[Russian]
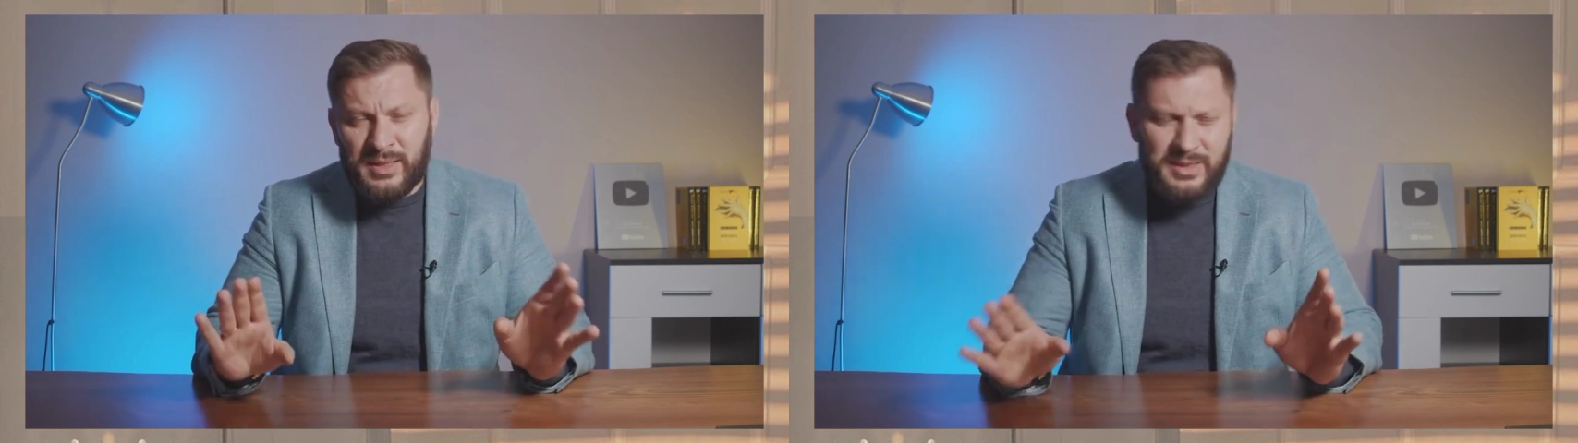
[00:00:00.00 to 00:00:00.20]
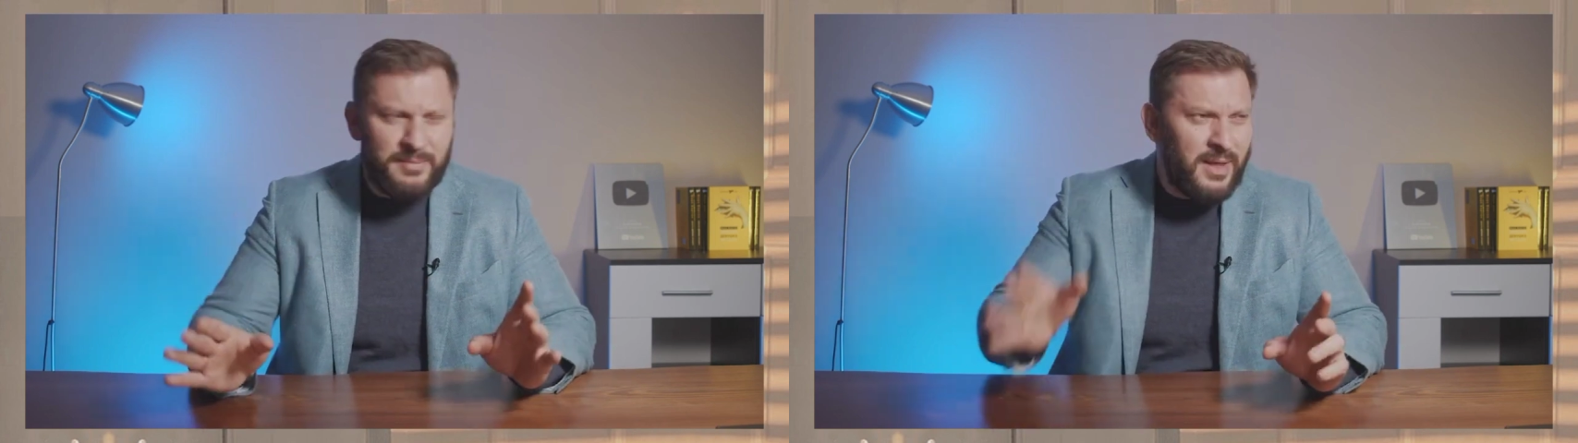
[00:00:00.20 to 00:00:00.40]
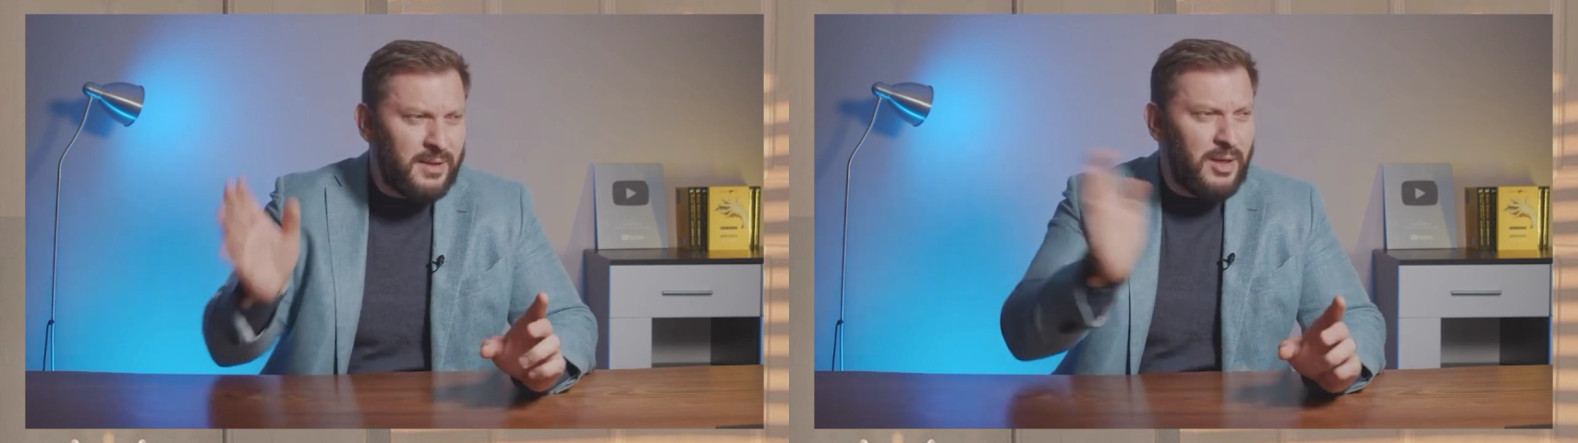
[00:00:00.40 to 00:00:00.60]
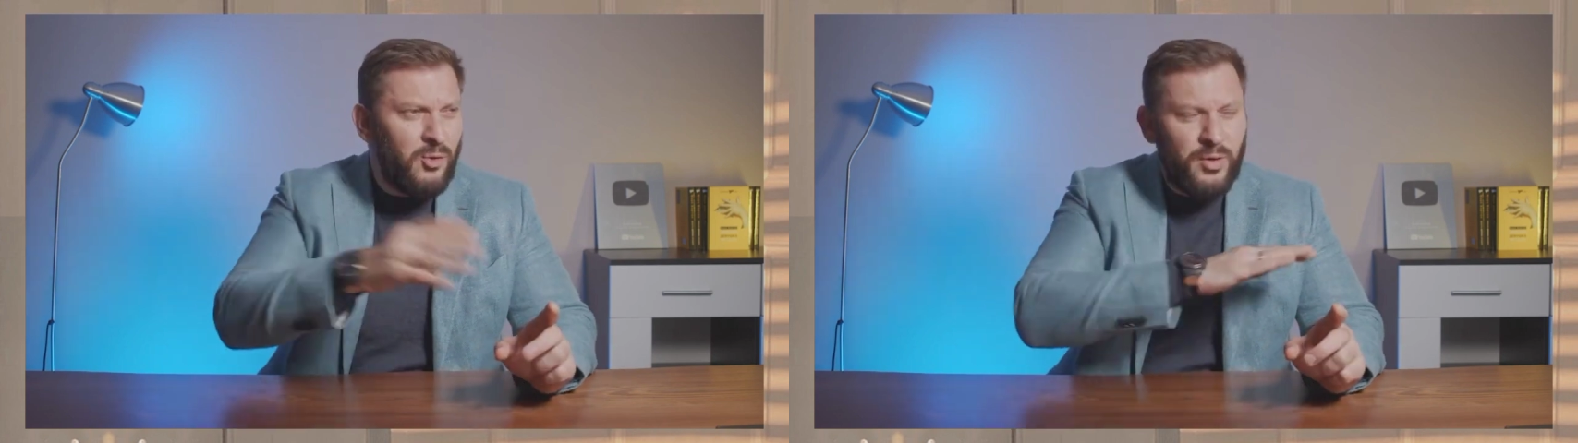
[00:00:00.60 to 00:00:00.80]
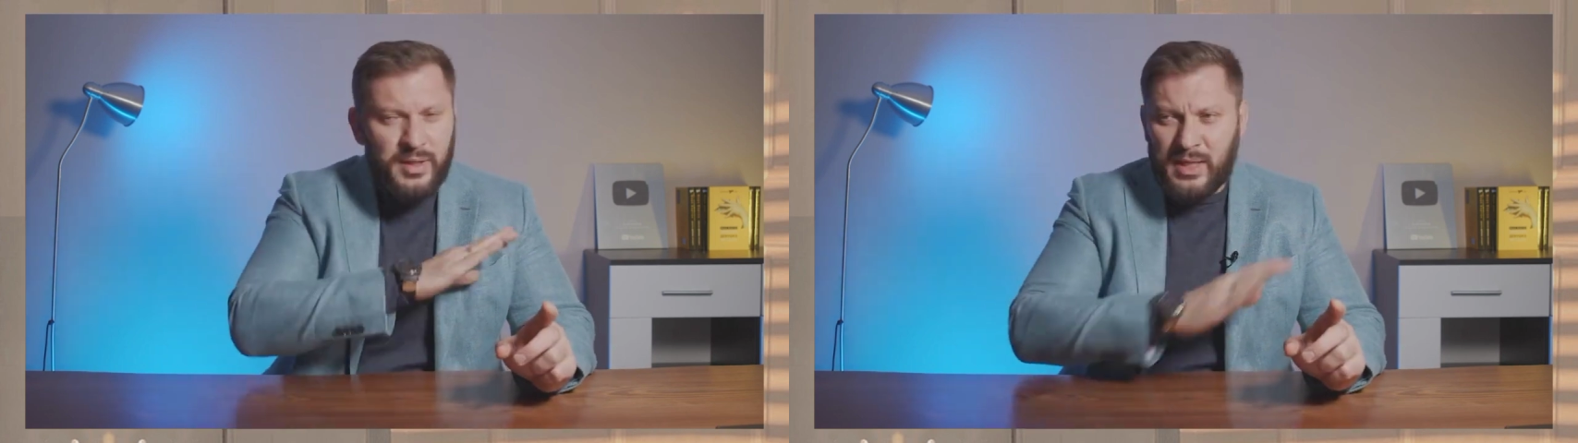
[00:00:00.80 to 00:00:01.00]
Да, там и
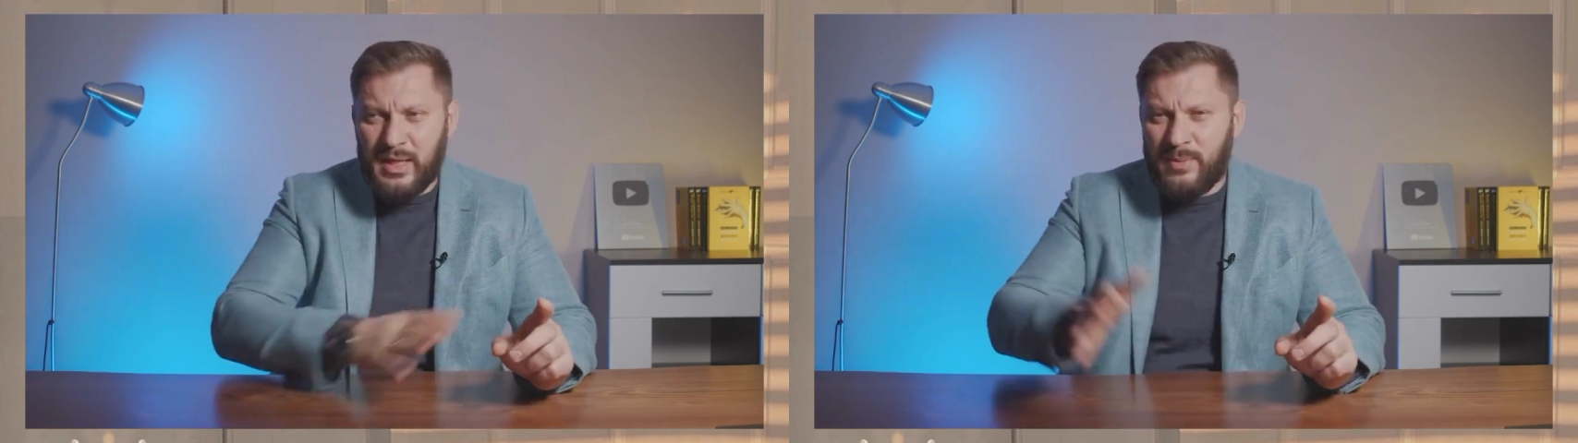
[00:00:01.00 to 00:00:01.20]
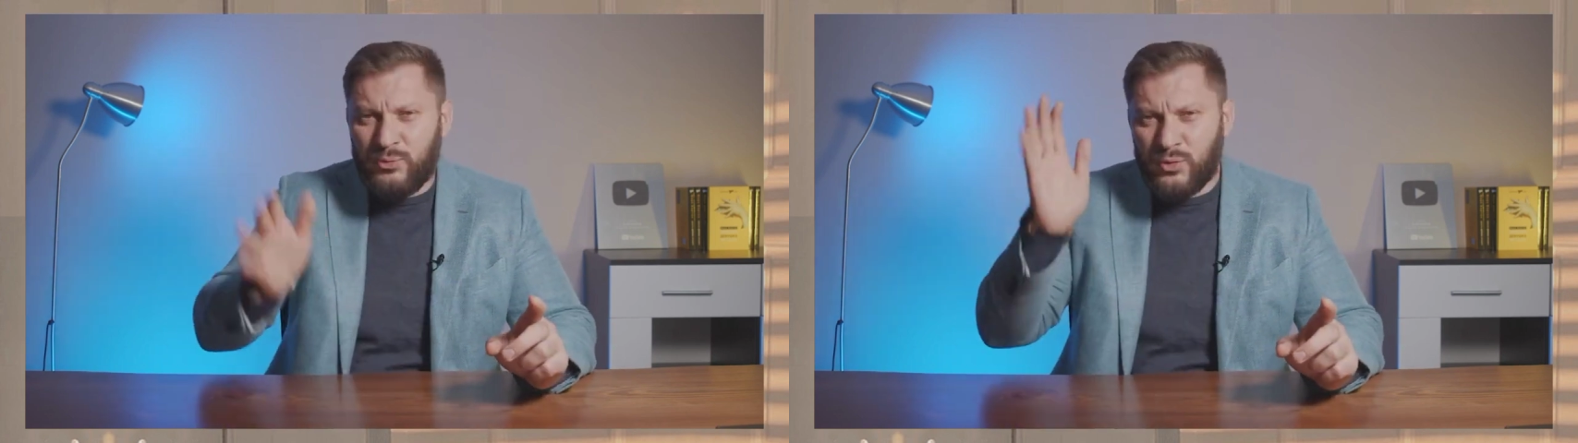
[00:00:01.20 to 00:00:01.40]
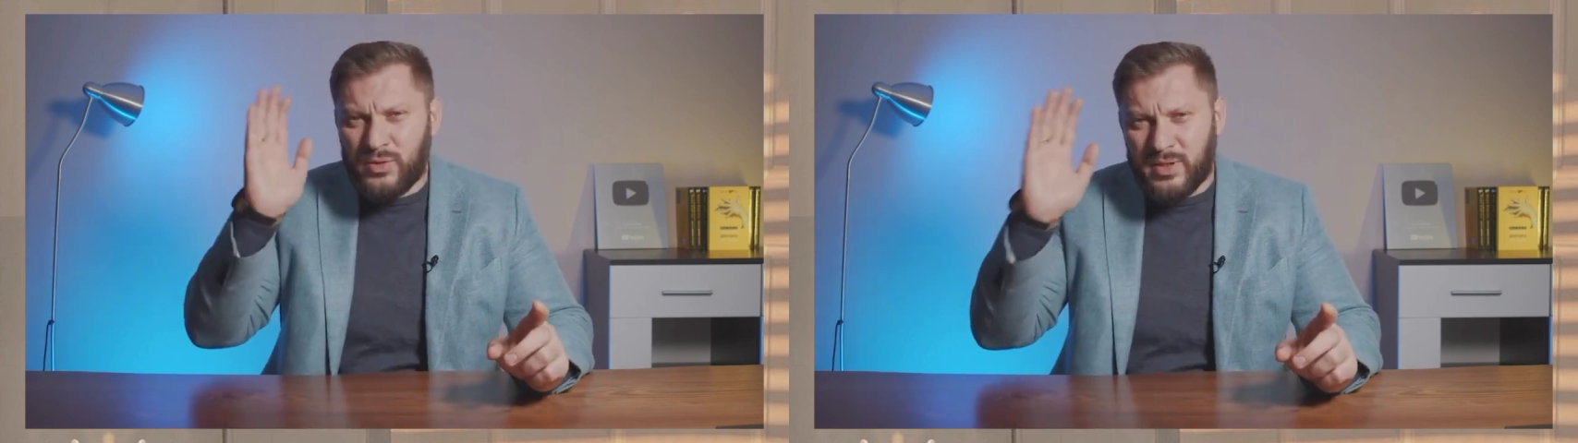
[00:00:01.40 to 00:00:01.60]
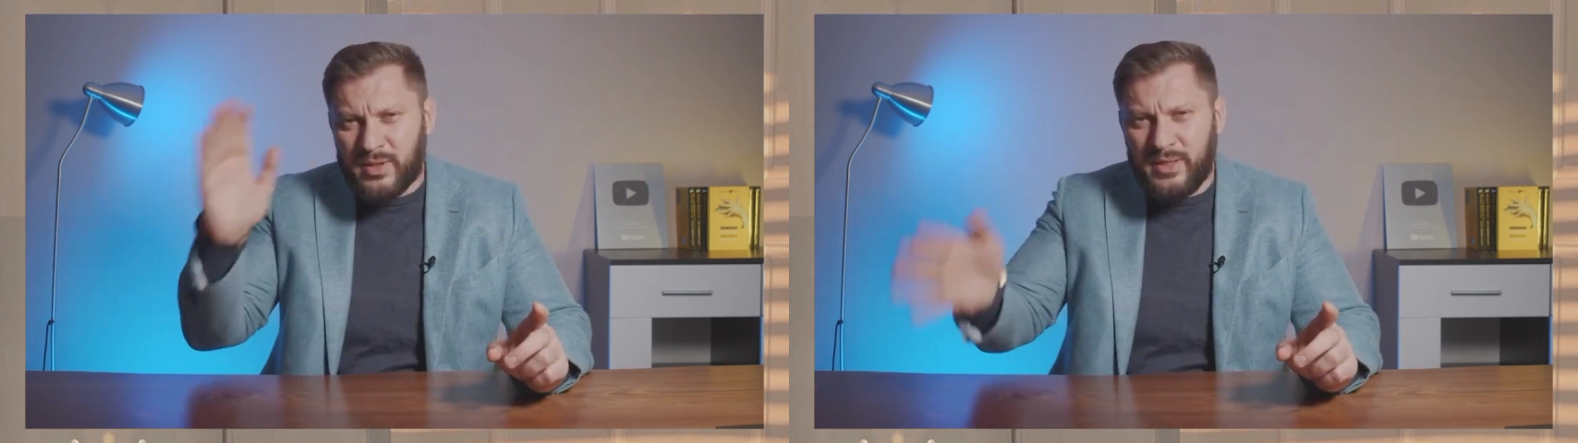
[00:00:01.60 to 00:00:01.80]
алкоголики, и абьюзеры,